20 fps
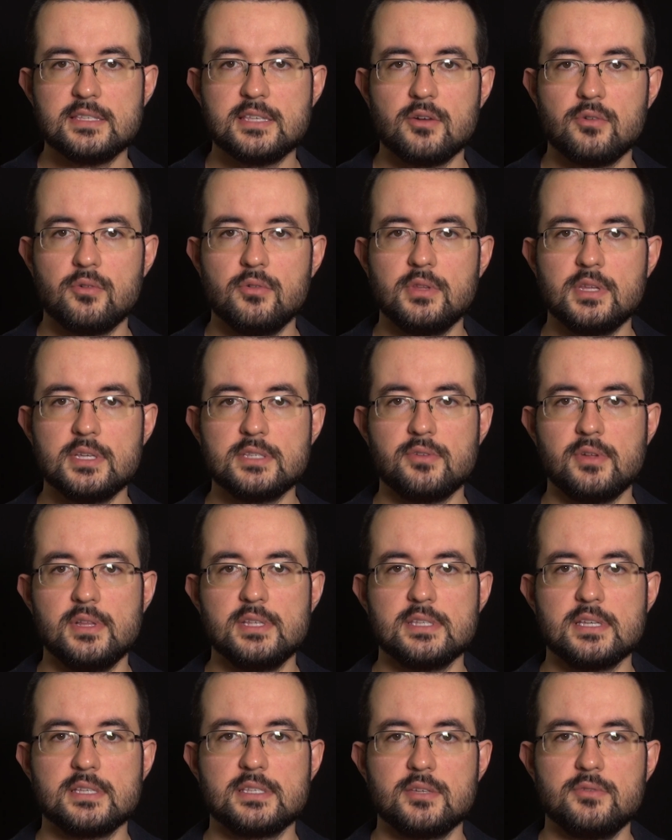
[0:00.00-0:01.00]
essa
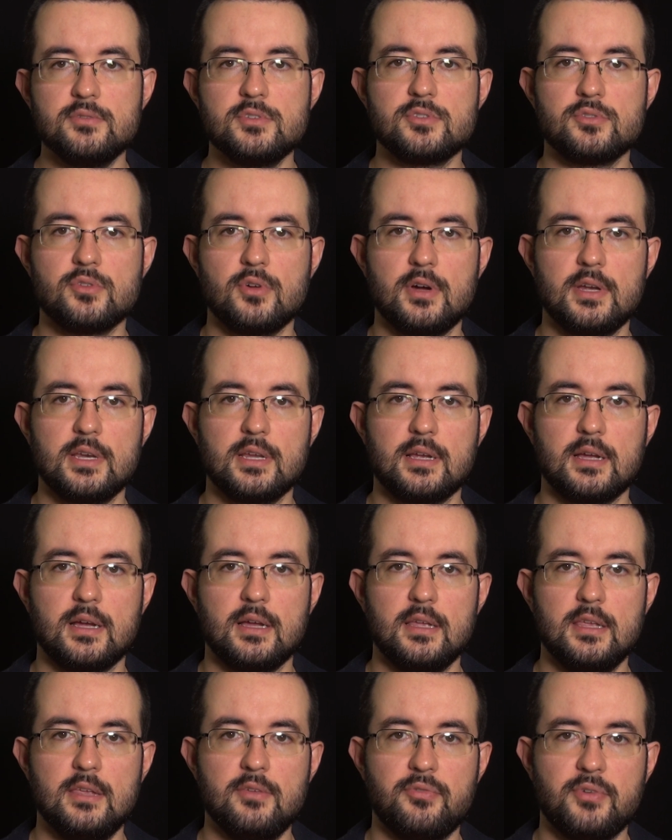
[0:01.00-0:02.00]
contextualização
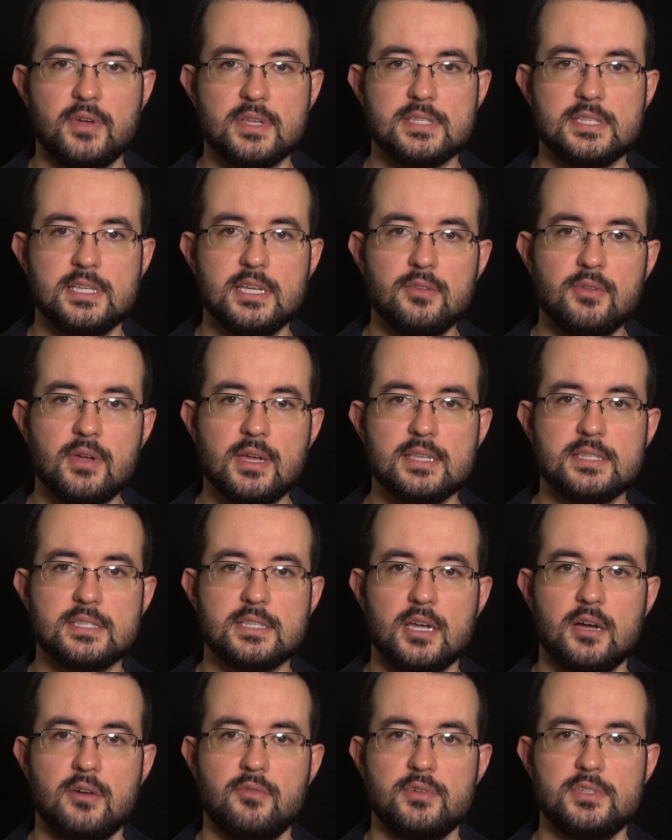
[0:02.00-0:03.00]
histórica e fazendo a
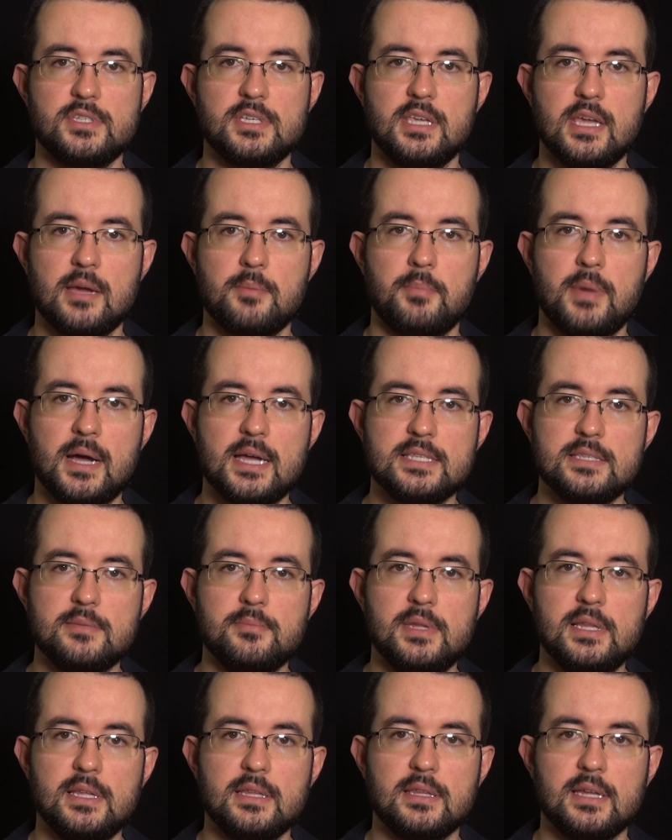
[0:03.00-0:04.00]
ressalva de que a base
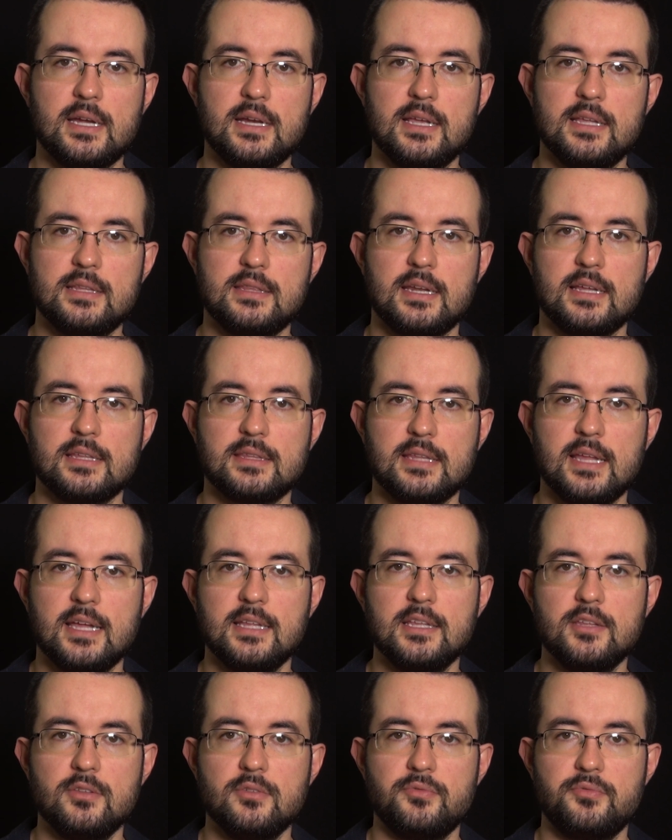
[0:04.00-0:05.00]
militar
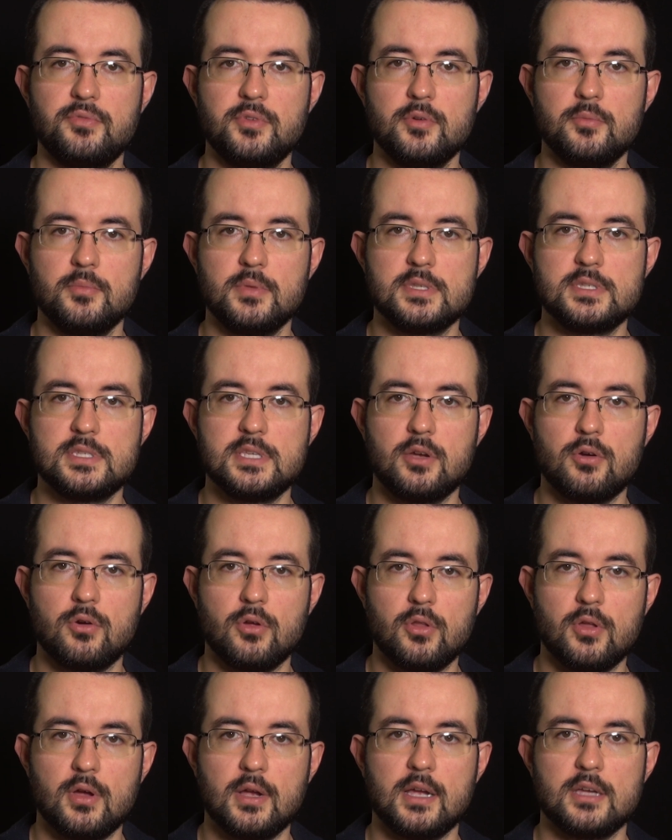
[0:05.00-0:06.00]
retratada no filme se
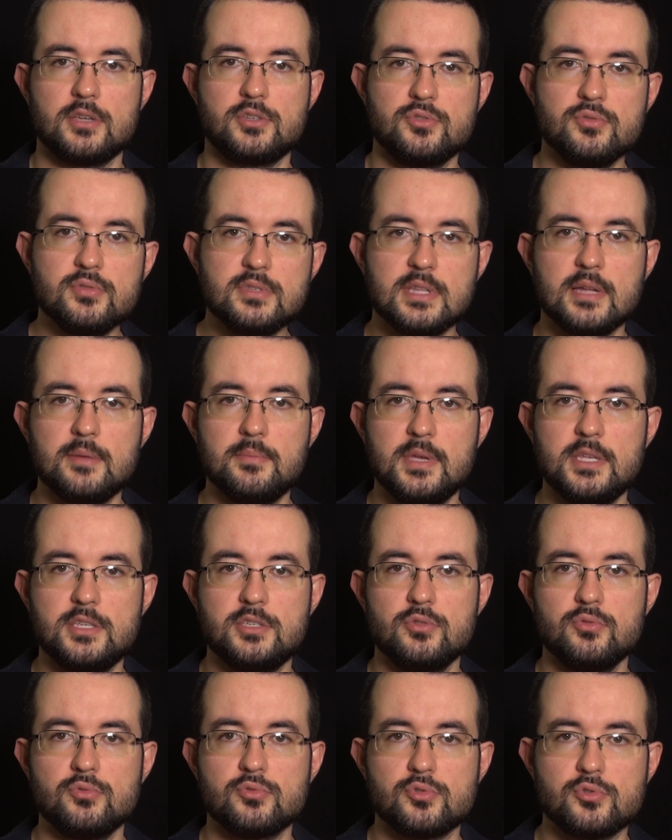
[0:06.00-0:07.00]
coloca
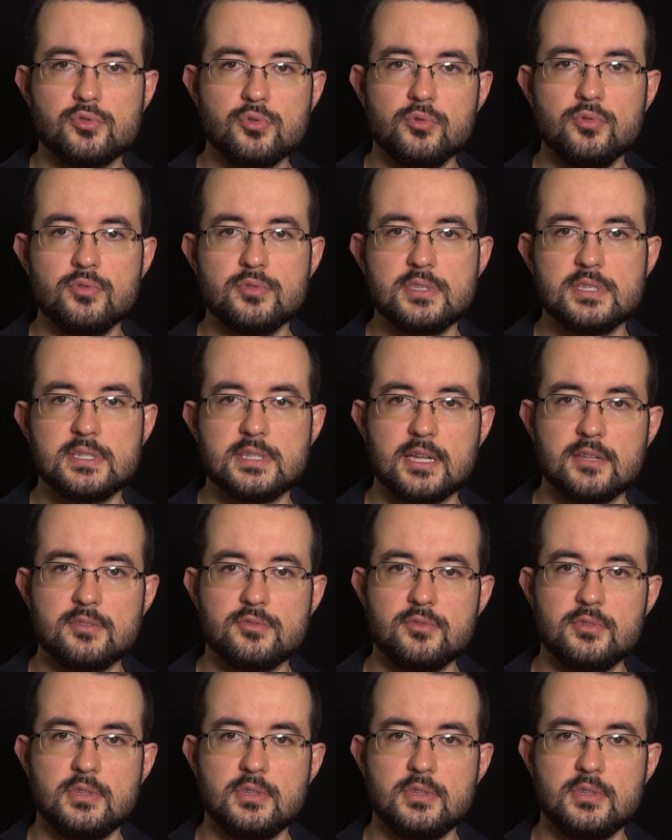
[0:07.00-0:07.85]
justamente no sul dos Estados